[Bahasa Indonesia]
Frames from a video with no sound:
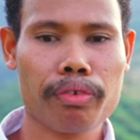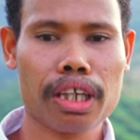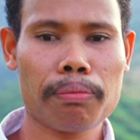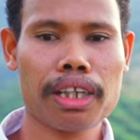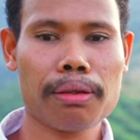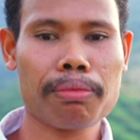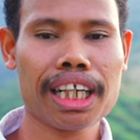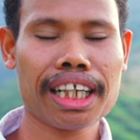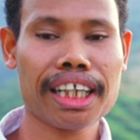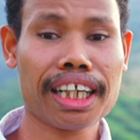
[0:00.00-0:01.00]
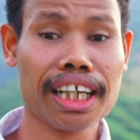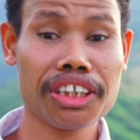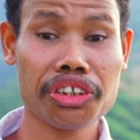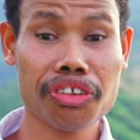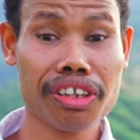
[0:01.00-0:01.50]
Kepada mereka yang
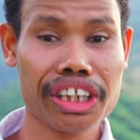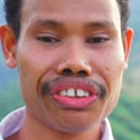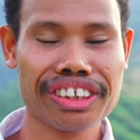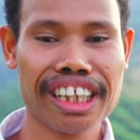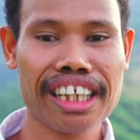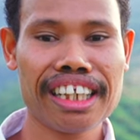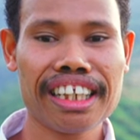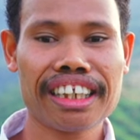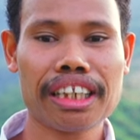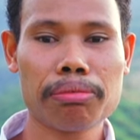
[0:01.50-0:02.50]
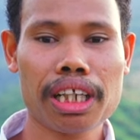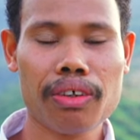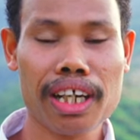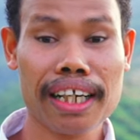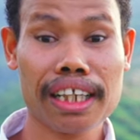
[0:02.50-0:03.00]
hancur oleh dosa, dia
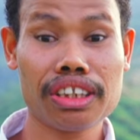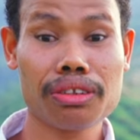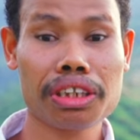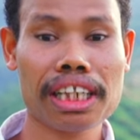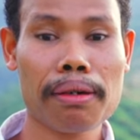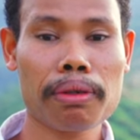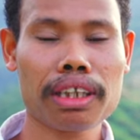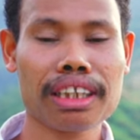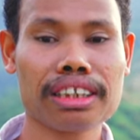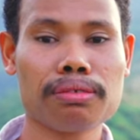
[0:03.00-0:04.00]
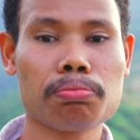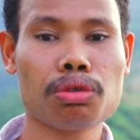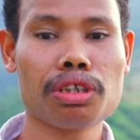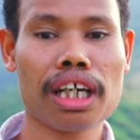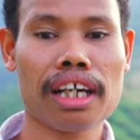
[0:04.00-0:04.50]
menawarkan juru selamat yang
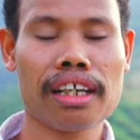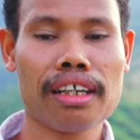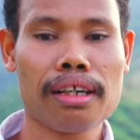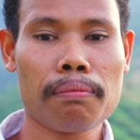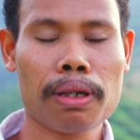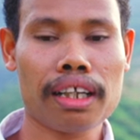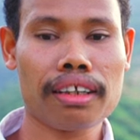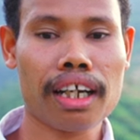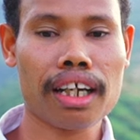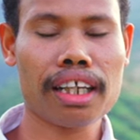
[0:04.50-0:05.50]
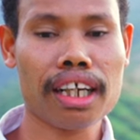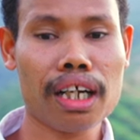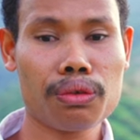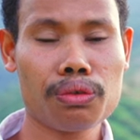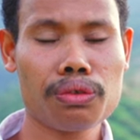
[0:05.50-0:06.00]
sempurna, perantara yang
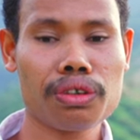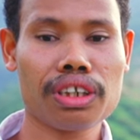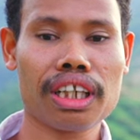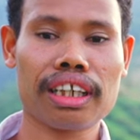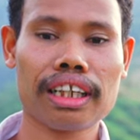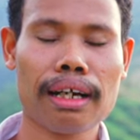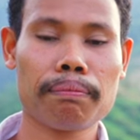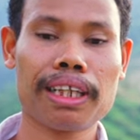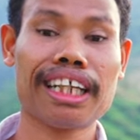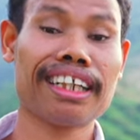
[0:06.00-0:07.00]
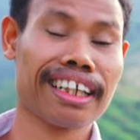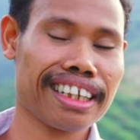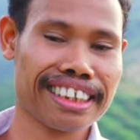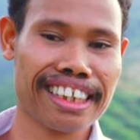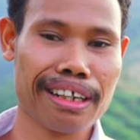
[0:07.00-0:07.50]
agung, dan kapten
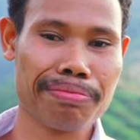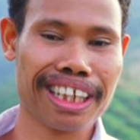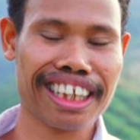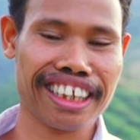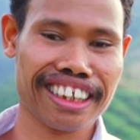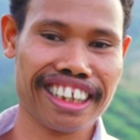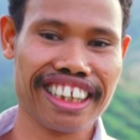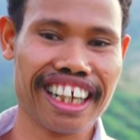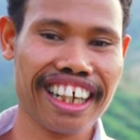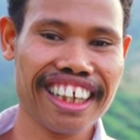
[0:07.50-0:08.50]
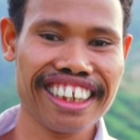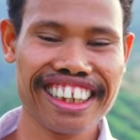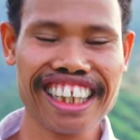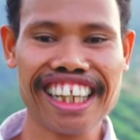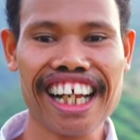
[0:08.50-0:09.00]
keselamatan kita.
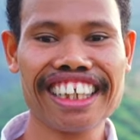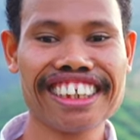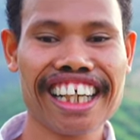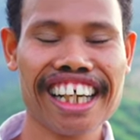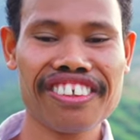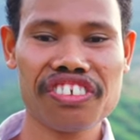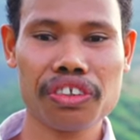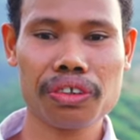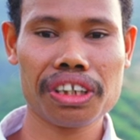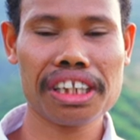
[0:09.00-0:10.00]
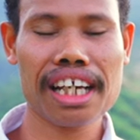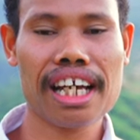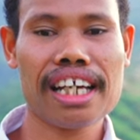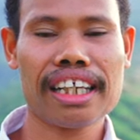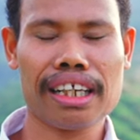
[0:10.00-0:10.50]
Ini adalah acakan untuk kita
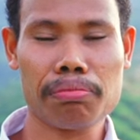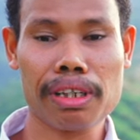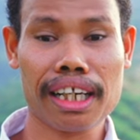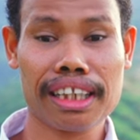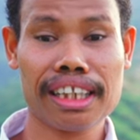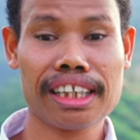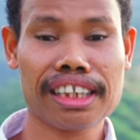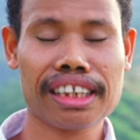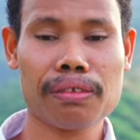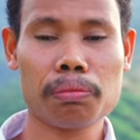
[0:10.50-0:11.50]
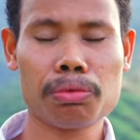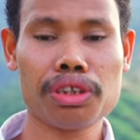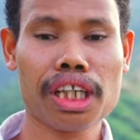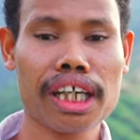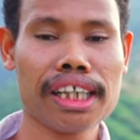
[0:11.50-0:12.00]
dan biarlah kita selalu
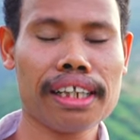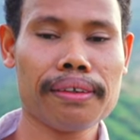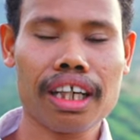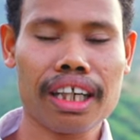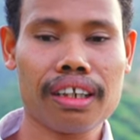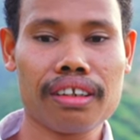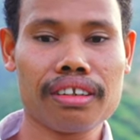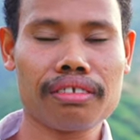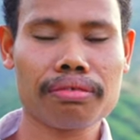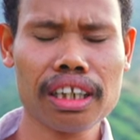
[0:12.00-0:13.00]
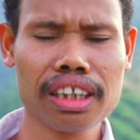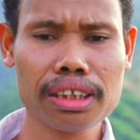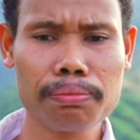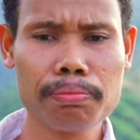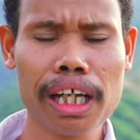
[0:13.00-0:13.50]
mempunyai akan
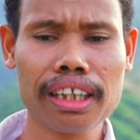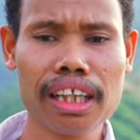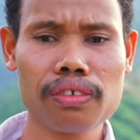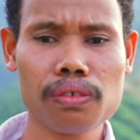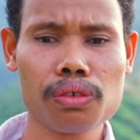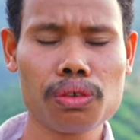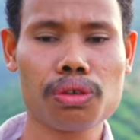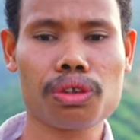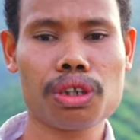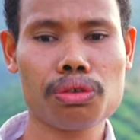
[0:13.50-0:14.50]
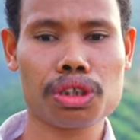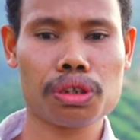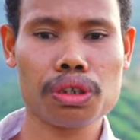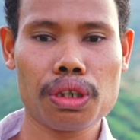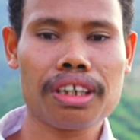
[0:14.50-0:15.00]
kesempatan untuk
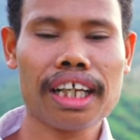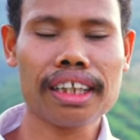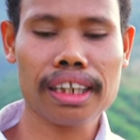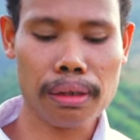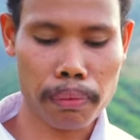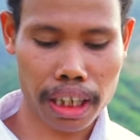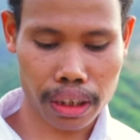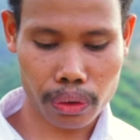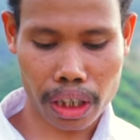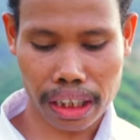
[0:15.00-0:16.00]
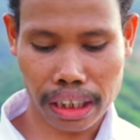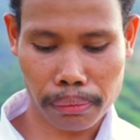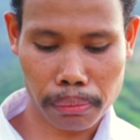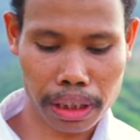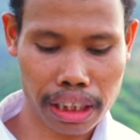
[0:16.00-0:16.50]
terus datang kepada Tuhan
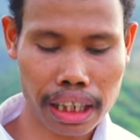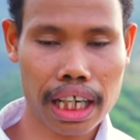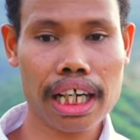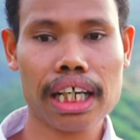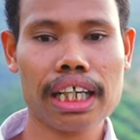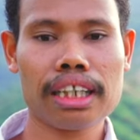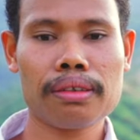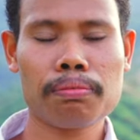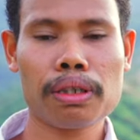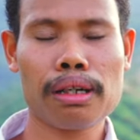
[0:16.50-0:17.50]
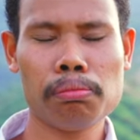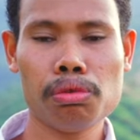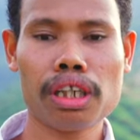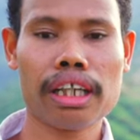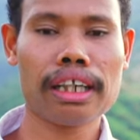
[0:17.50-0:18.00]
dan meminta akan
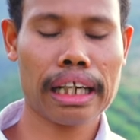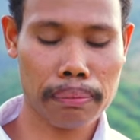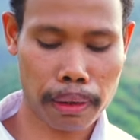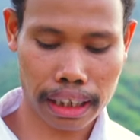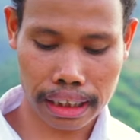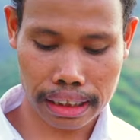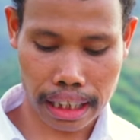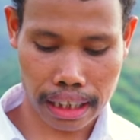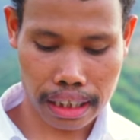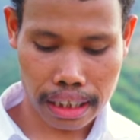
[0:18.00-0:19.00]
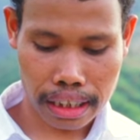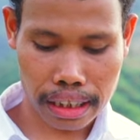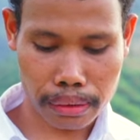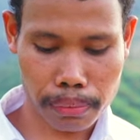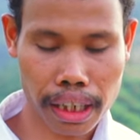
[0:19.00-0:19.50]
pengampunan daripada Dia.
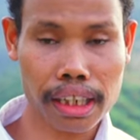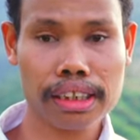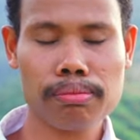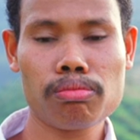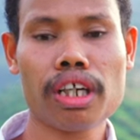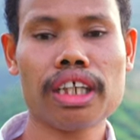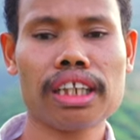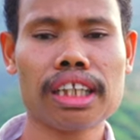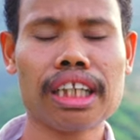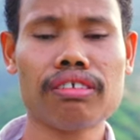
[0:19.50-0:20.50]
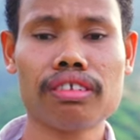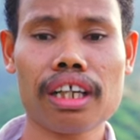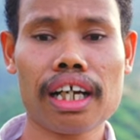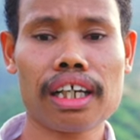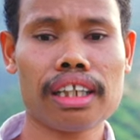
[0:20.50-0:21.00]
Dan biarlah semua yang kita
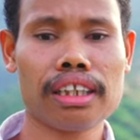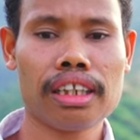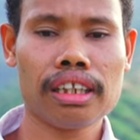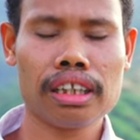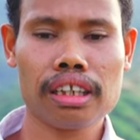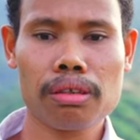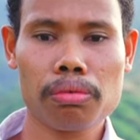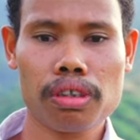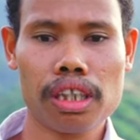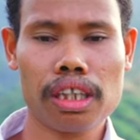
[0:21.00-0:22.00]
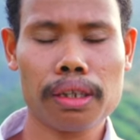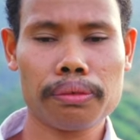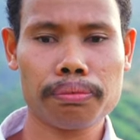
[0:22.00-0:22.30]
utarakan kita boleh